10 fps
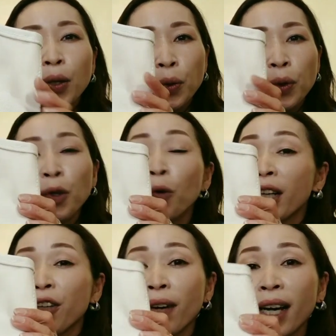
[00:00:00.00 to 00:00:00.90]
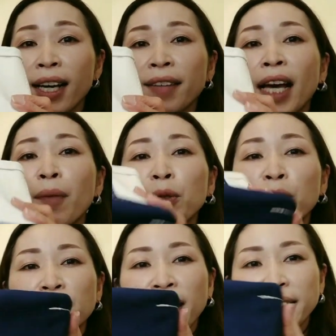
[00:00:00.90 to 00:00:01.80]
縫い終わりは
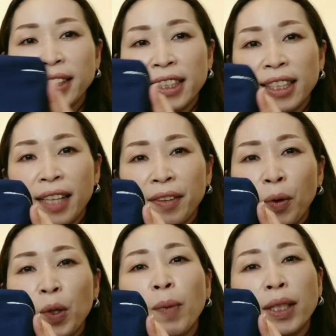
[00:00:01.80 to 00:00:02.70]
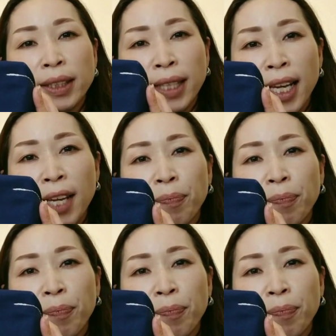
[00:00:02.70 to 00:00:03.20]
ダブルステッチになっておりまして、